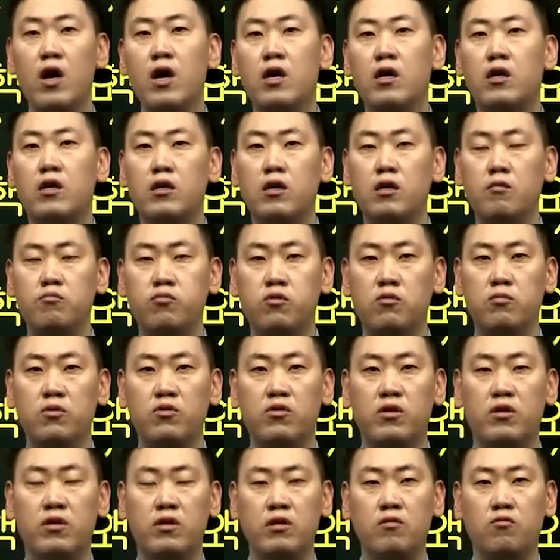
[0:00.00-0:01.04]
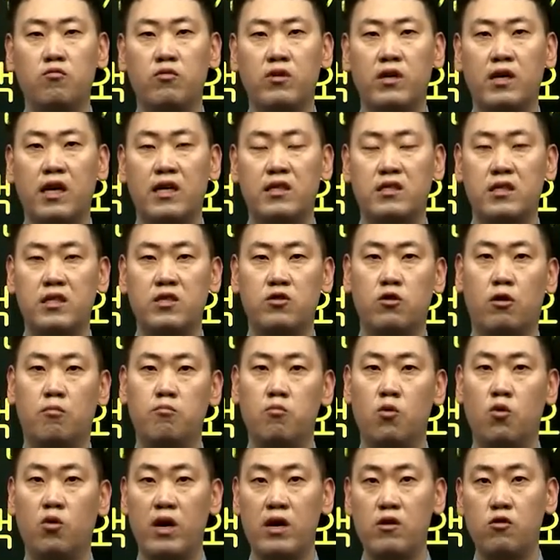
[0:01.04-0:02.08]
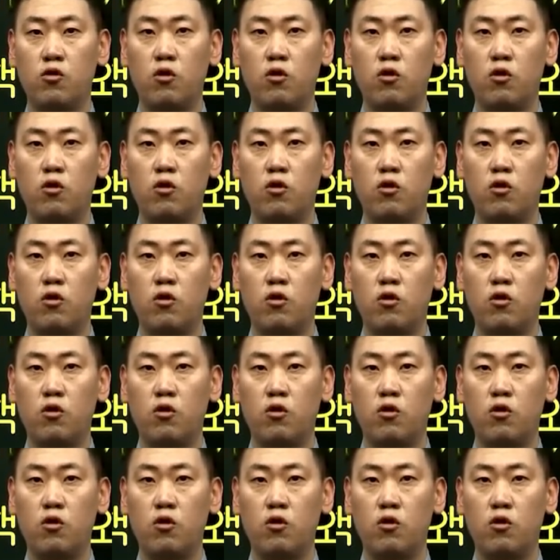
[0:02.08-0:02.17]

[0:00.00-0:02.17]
그런 부분들을 우리가 같이 접목을 할